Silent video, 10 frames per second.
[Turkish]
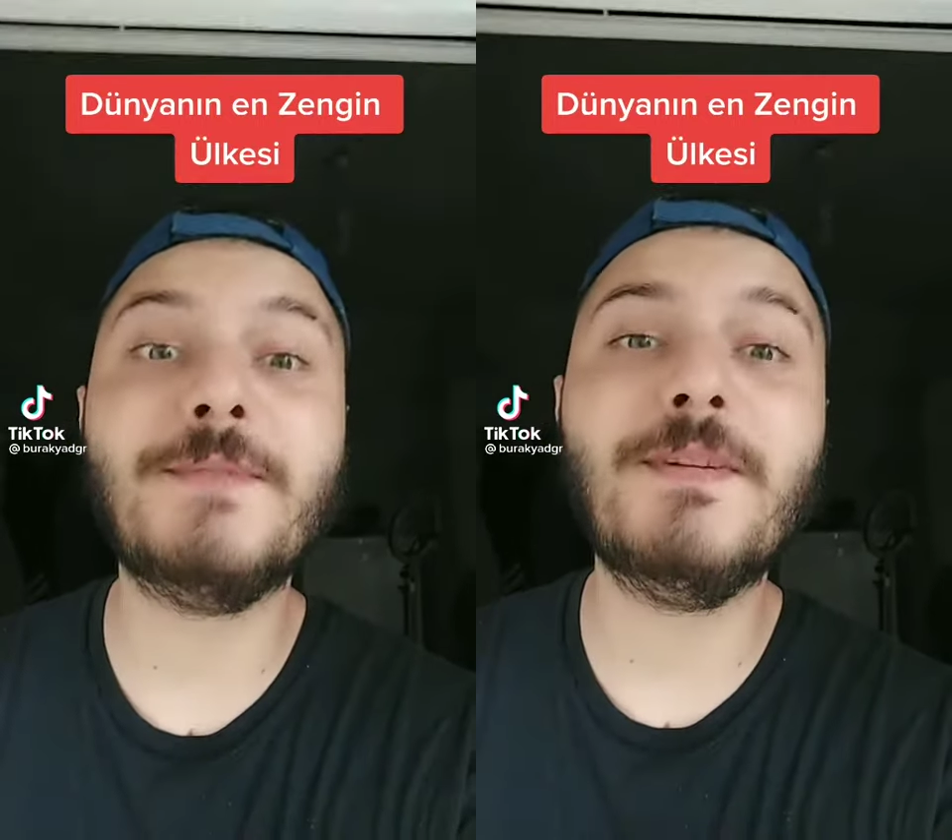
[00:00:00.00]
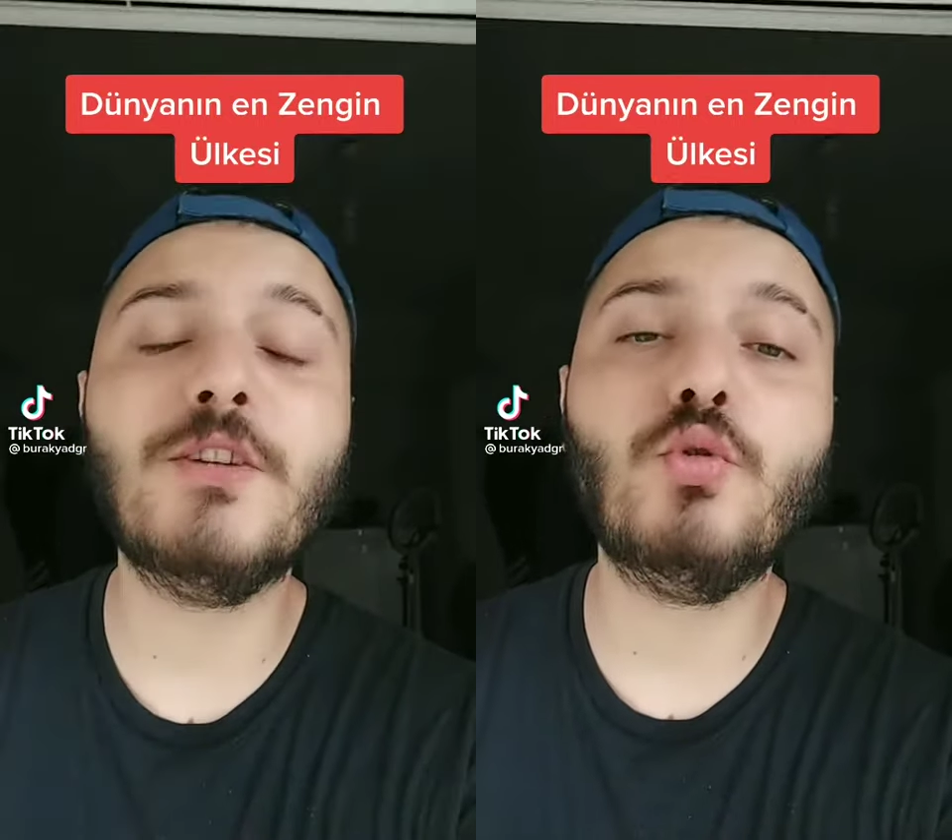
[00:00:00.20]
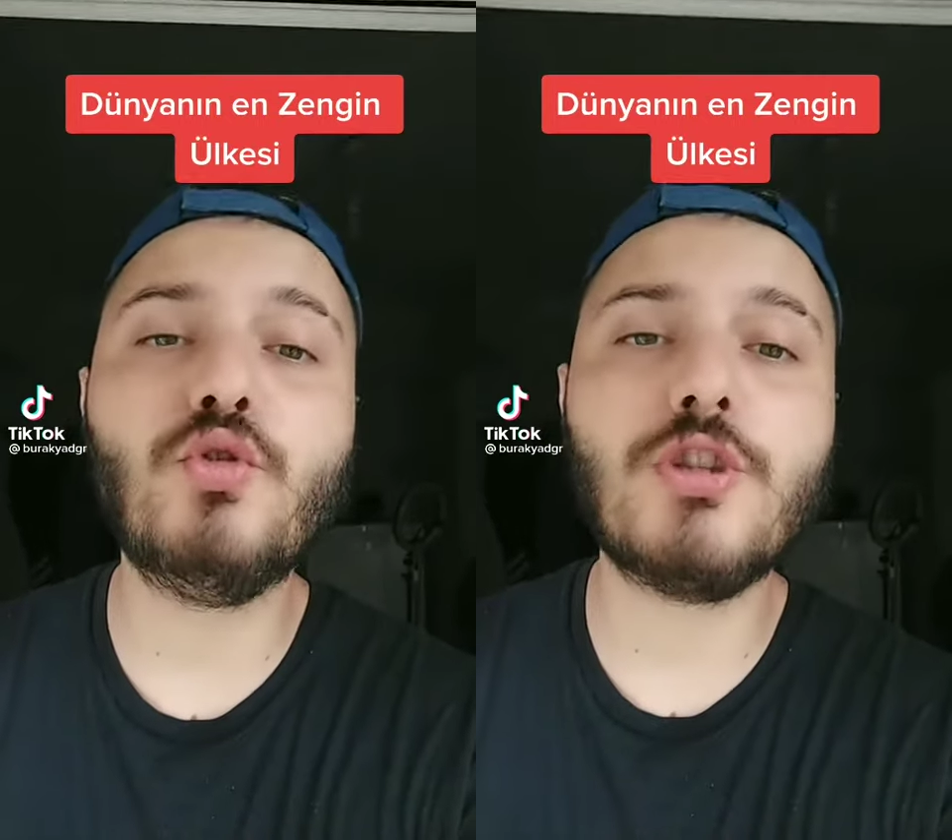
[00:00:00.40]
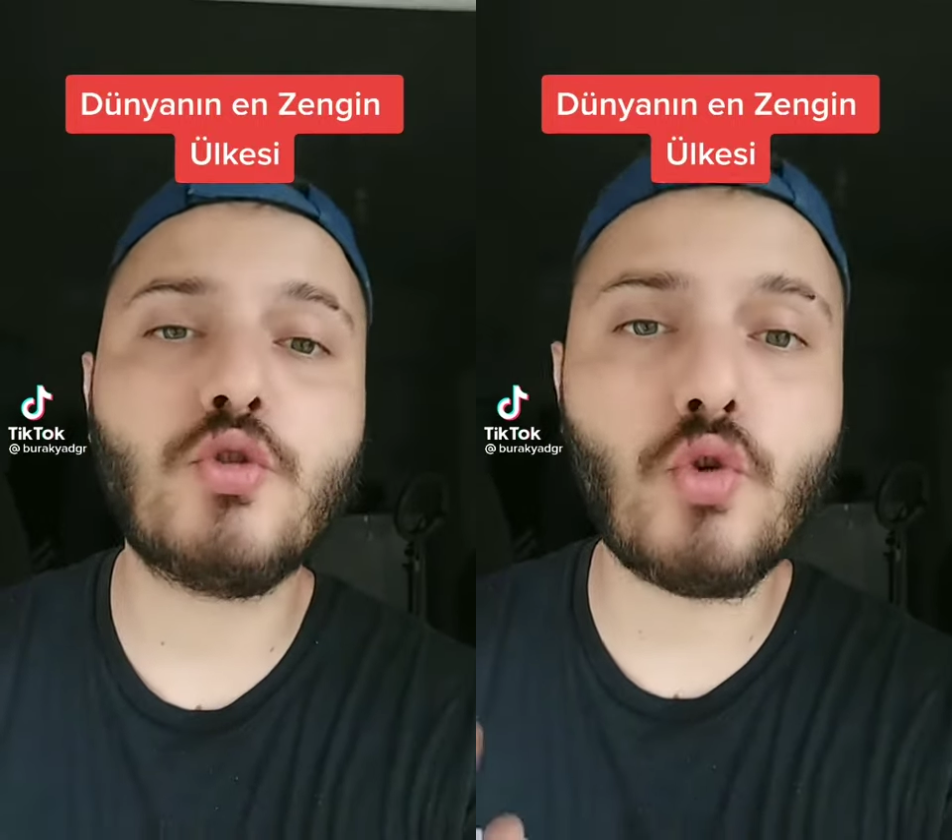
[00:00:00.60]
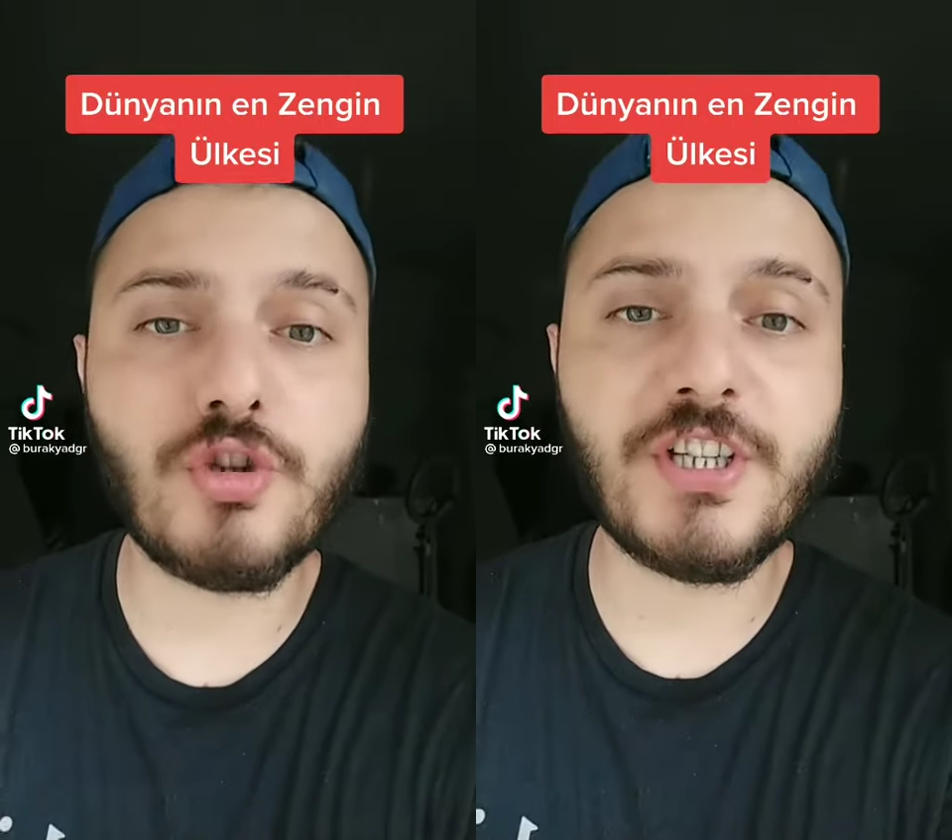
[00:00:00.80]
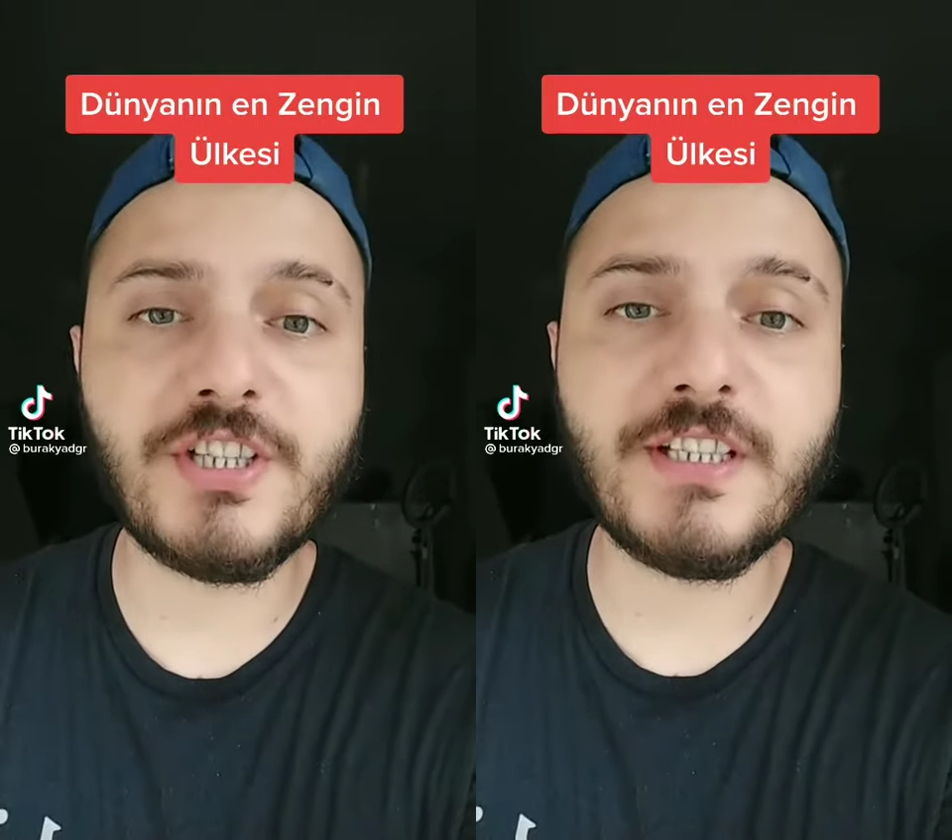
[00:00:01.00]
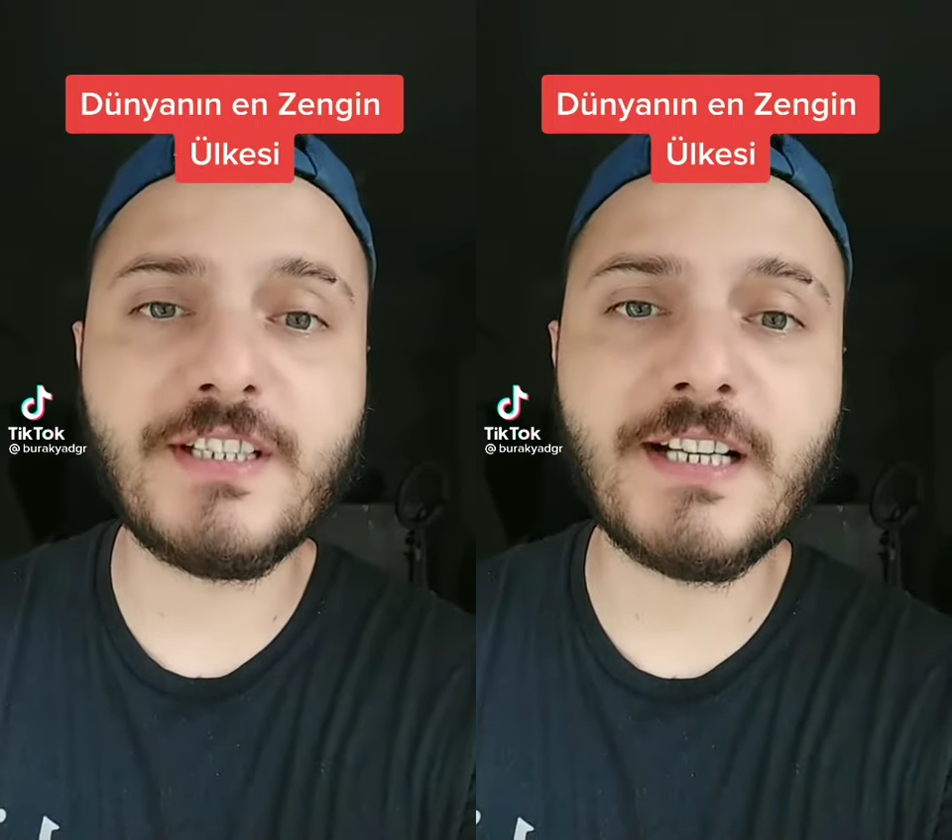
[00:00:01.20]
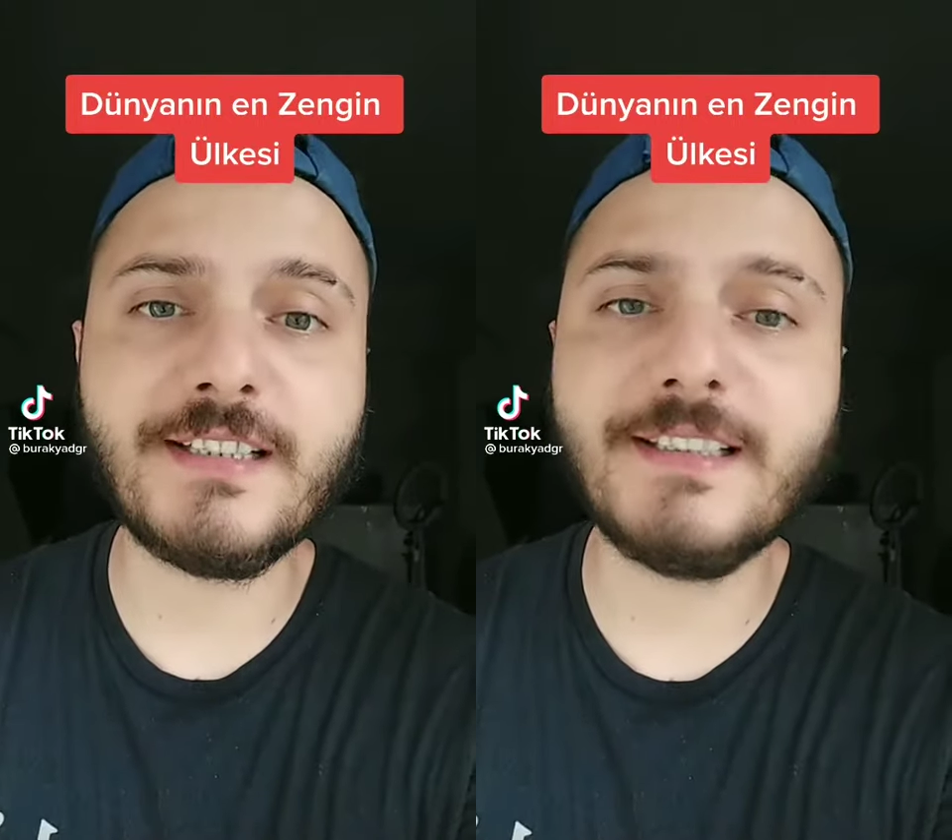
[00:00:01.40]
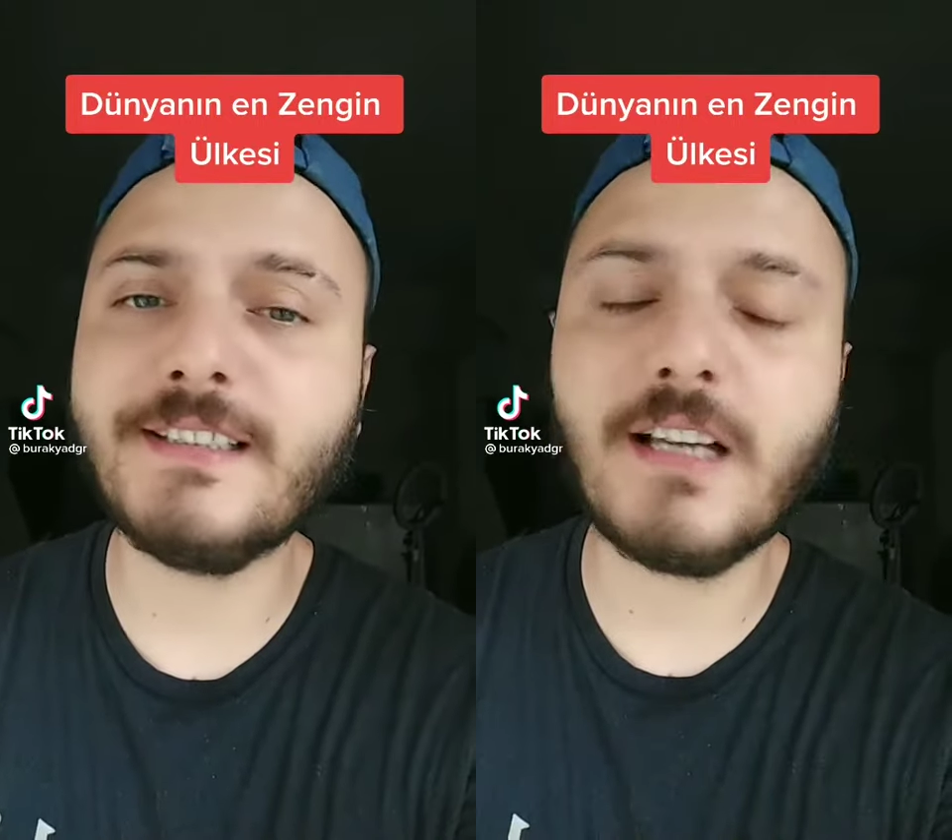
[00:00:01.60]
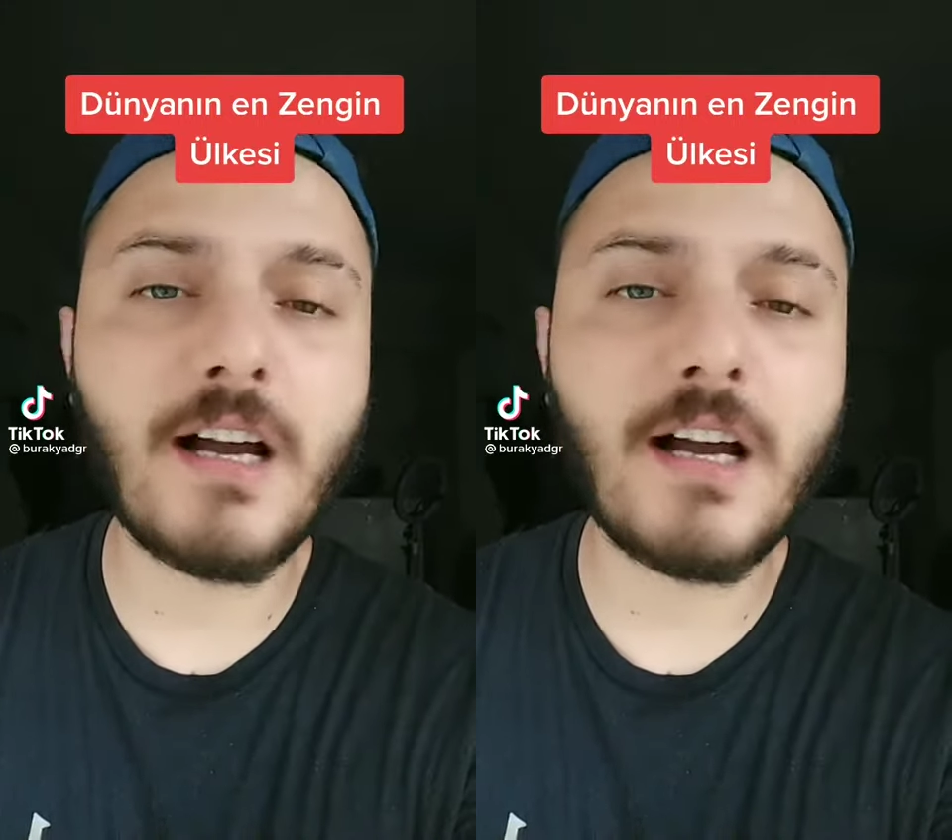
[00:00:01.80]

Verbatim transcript: İsmini duyunca çok şaşıracaksınız.